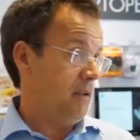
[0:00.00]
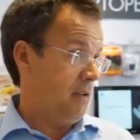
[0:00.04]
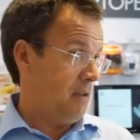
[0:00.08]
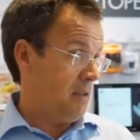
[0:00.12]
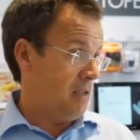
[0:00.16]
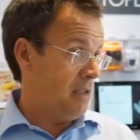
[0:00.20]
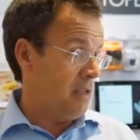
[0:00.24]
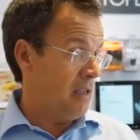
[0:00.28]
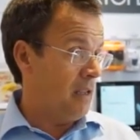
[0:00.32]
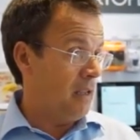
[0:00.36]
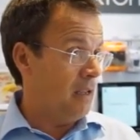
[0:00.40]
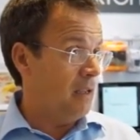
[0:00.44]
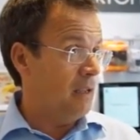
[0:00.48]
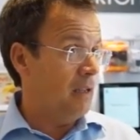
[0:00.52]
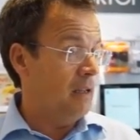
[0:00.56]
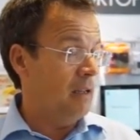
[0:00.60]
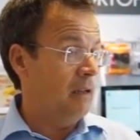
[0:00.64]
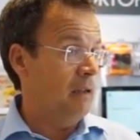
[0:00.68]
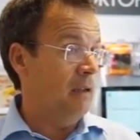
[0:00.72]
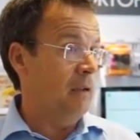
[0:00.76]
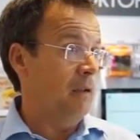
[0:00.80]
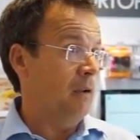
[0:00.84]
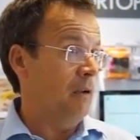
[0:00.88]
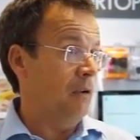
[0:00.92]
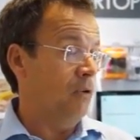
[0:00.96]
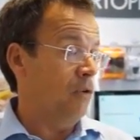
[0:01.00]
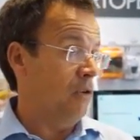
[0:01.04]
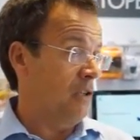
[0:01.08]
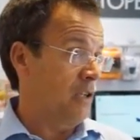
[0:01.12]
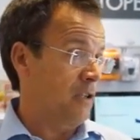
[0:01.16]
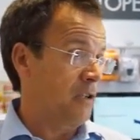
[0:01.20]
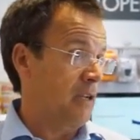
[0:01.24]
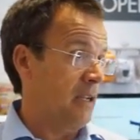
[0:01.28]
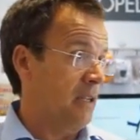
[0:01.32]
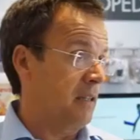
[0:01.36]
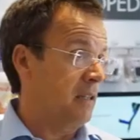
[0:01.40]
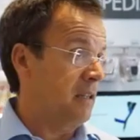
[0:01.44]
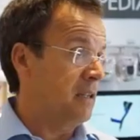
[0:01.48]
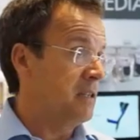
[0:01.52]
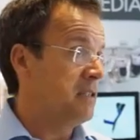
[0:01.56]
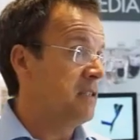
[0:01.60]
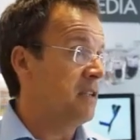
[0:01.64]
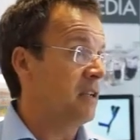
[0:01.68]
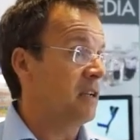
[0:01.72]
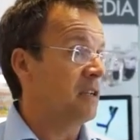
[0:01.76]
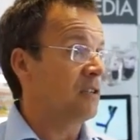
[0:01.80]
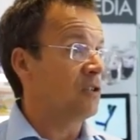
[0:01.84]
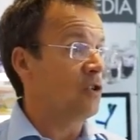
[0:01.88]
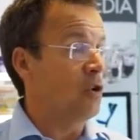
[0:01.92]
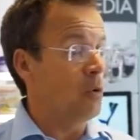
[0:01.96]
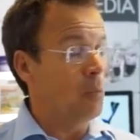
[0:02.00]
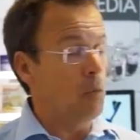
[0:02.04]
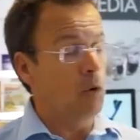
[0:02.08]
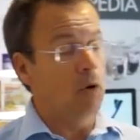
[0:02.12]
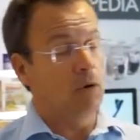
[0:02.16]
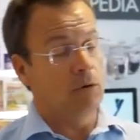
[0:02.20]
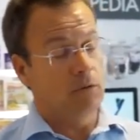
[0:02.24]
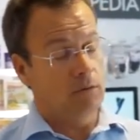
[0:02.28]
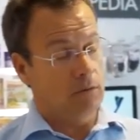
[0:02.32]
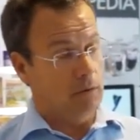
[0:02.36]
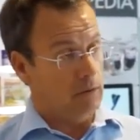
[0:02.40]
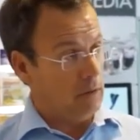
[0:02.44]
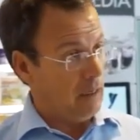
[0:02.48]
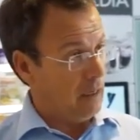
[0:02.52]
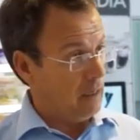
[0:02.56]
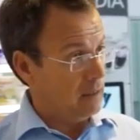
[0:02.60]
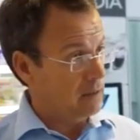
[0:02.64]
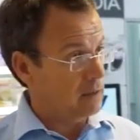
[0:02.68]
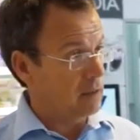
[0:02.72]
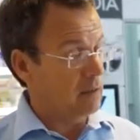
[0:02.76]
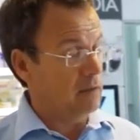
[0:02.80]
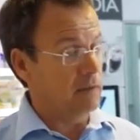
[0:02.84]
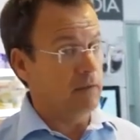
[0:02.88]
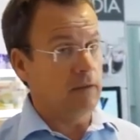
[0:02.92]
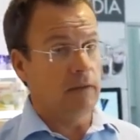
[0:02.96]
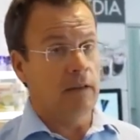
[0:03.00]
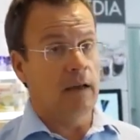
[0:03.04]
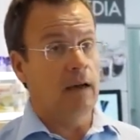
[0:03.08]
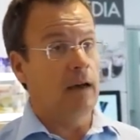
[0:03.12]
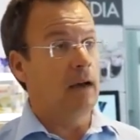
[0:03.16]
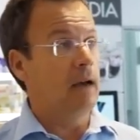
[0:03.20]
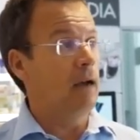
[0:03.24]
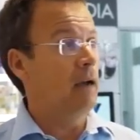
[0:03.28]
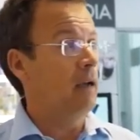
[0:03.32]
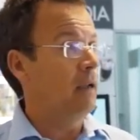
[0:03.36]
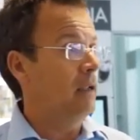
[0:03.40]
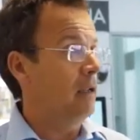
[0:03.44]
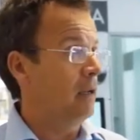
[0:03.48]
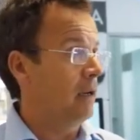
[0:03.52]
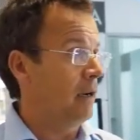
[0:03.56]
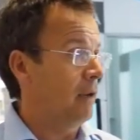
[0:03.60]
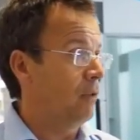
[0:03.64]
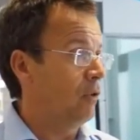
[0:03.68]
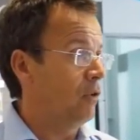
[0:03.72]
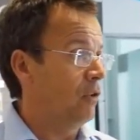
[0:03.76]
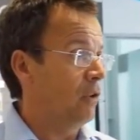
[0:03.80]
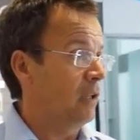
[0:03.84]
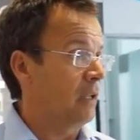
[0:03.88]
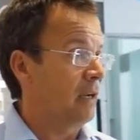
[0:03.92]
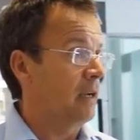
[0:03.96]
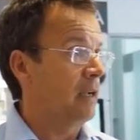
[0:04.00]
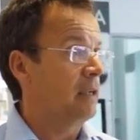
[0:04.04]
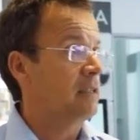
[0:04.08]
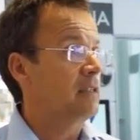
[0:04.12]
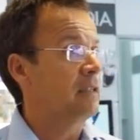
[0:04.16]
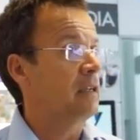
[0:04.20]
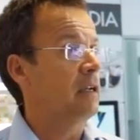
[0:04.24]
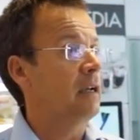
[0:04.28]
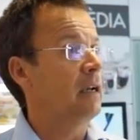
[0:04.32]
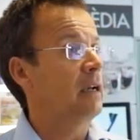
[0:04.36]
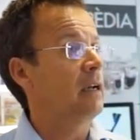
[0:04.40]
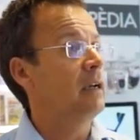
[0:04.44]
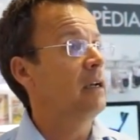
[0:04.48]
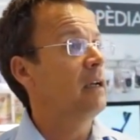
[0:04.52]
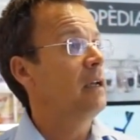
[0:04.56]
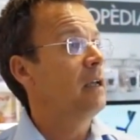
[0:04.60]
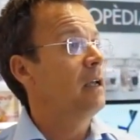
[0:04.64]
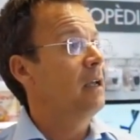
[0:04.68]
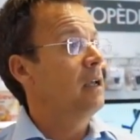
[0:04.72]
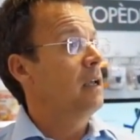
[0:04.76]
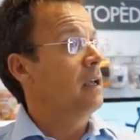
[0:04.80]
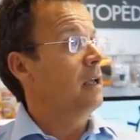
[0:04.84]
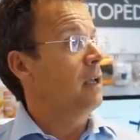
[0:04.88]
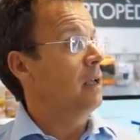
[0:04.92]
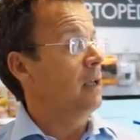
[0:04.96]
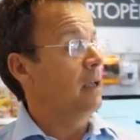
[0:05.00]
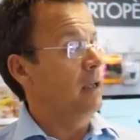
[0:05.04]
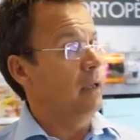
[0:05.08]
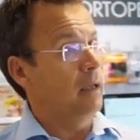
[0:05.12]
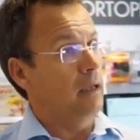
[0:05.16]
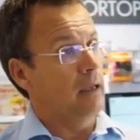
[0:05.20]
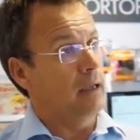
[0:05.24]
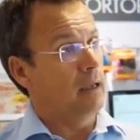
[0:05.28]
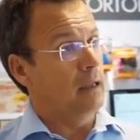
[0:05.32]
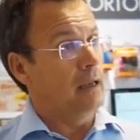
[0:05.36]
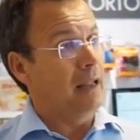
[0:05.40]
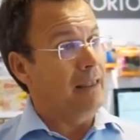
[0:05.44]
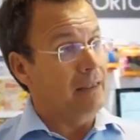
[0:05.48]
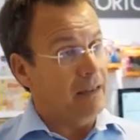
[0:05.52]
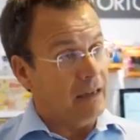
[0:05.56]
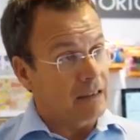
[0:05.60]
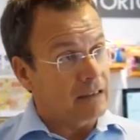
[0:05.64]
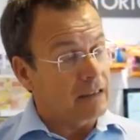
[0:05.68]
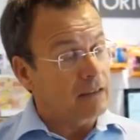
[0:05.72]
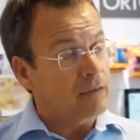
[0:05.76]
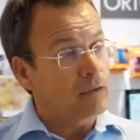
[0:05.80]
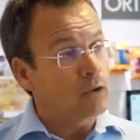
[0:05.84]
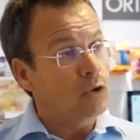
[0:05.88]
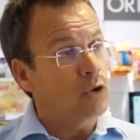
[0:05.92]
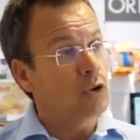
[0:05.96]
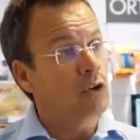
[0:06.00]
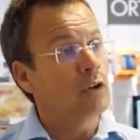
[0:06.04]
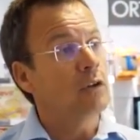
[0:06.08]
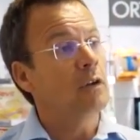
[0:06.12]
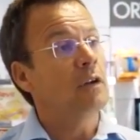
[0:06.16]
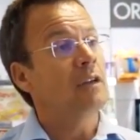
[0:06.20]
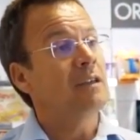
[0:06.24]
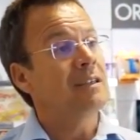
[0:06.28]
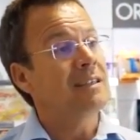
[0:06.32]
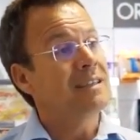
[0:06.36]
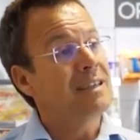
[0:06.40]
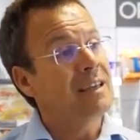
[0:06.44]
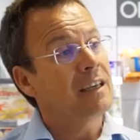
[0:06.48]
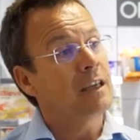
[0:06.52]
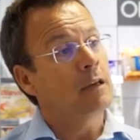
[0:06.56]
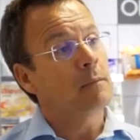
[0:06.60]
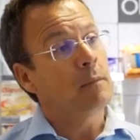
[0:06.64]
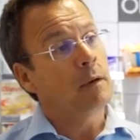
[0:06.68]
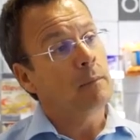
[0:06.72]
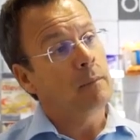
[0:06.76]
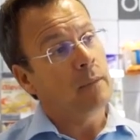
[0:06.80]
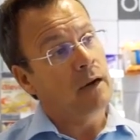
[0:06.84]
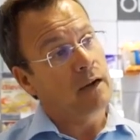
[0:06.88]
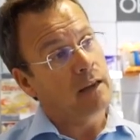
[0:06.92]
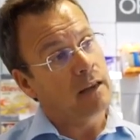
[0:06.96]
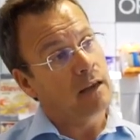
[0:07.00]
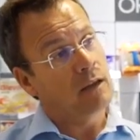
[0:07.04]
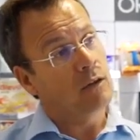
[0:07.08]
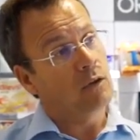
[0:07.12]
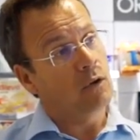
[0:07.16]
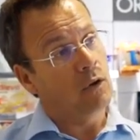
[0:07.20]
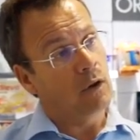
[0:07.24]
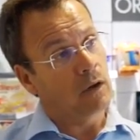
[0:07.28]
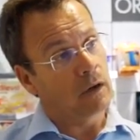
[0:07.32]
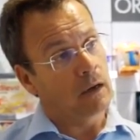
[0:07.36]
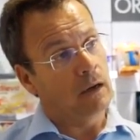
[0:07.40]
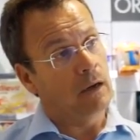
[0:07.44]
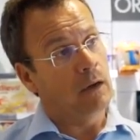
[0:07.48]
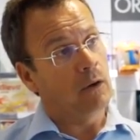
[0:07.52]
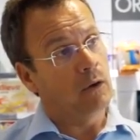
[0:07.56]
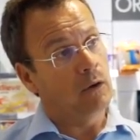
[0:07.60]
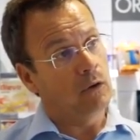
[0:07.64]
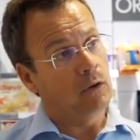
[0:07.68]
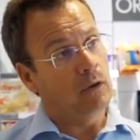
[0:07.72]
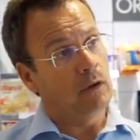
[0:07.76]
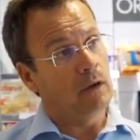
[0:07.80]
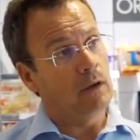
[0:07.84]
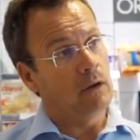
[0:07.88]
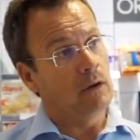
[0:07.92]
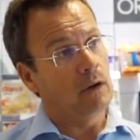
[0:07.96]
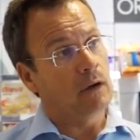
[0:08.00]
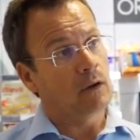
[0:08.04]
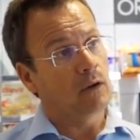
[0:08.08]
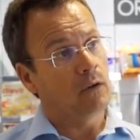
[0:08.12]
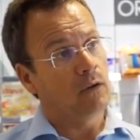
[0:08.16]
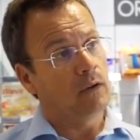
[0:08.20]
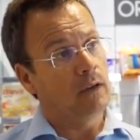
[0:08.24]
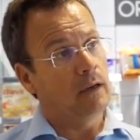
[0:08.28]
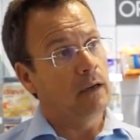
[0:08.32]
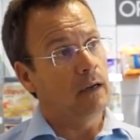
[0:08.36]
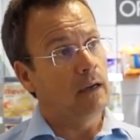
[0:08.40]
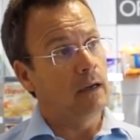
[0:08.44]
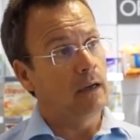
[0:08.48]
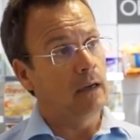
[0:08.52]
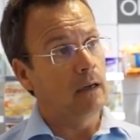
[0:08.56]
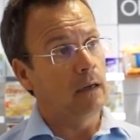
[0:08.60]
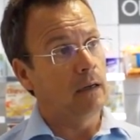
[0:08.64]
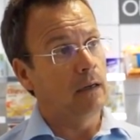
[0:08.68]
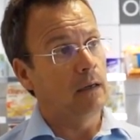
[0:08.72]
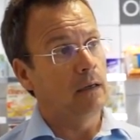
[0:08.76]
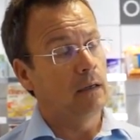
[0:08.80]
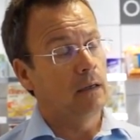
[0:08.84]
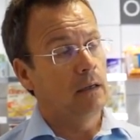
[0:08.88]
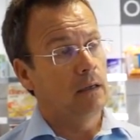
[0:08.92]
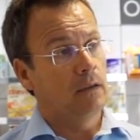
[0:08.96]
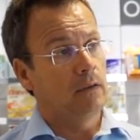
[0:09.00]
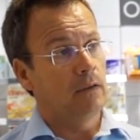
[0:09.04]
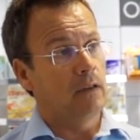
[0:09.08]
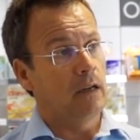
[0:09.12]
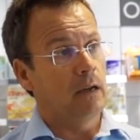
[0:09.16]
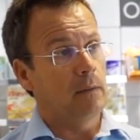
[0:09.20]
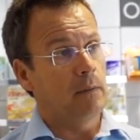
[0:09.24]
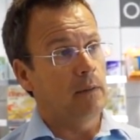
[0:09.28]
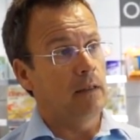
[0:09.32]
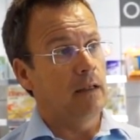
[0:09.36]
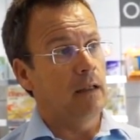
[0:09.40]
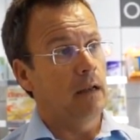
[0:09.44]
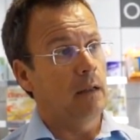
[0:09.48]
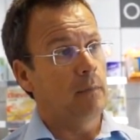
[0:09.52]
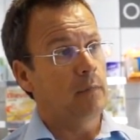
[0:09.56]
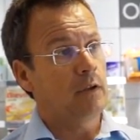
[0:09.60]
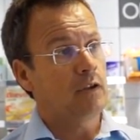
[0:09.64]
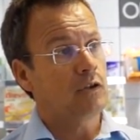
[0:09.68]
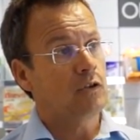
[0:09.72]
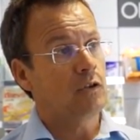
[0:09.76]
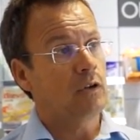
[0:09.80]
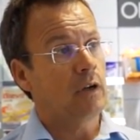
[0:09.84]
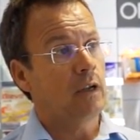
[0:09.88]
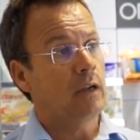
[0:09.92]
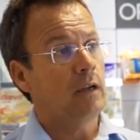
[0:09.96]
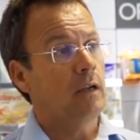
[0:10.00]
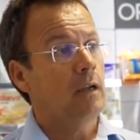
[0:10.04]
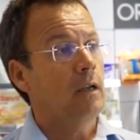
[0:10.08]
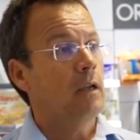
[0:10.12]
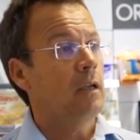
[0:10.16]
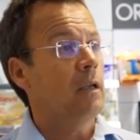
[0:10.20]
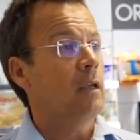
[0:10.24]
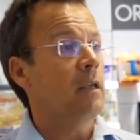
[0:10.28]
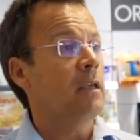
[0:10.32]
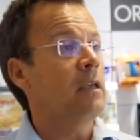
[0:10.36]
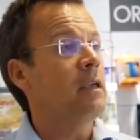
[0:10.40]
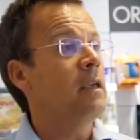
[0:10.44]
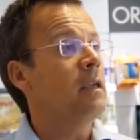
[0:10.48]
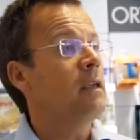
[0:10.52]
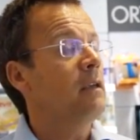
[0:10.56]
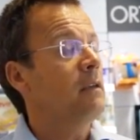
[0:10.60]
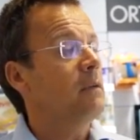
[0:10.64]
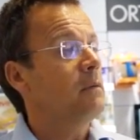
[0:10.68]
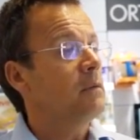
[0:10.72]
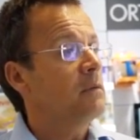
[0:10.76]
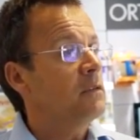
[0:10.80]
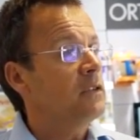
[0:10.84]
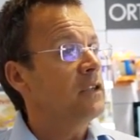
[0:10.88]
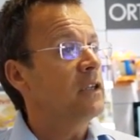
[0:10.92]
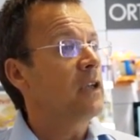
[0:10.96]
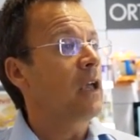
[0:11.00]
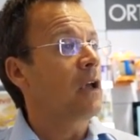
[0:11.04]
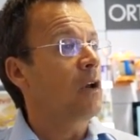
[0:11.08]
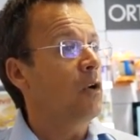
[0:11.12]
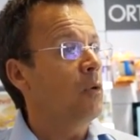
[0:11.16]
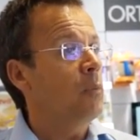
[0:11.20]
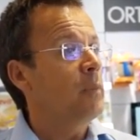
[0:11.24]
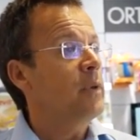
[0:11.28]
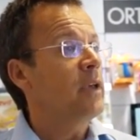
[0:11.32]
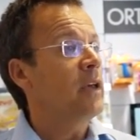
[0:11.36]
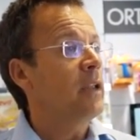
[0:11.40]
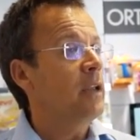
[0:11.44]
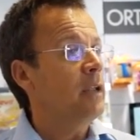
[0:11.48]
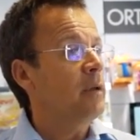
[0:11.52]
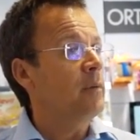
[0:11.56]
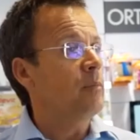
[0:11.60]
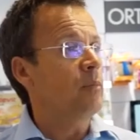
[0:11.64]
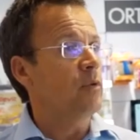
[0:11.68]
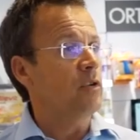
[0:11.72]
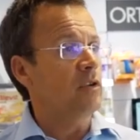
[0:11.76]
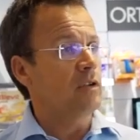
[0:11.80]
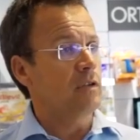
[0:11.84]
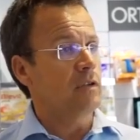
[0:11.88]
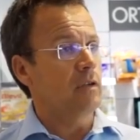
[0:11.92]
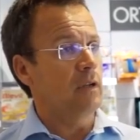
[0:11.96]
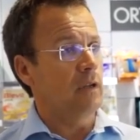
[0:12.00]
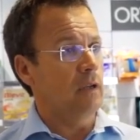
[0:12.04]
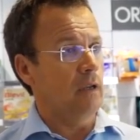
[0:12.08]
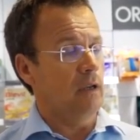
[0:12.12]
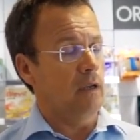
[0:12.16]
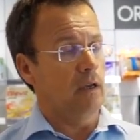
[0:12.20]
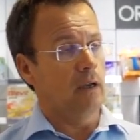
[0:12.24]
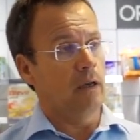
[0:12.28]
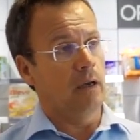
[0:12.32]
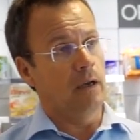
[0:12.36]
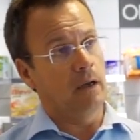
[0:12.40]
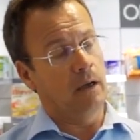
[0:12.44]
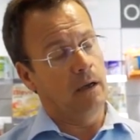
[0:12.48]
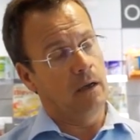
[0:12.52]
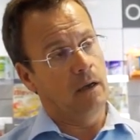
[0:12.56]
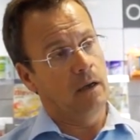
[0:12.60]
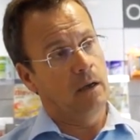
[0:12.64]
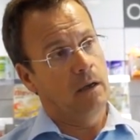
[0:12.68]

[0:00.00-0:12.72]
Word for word: y eh, otras características como la elasticidad, el grado de grasa, eh, la hidratación, sí que van variando a lo, largo de la, de la, vida de la persona y sí que conviene pues, eh,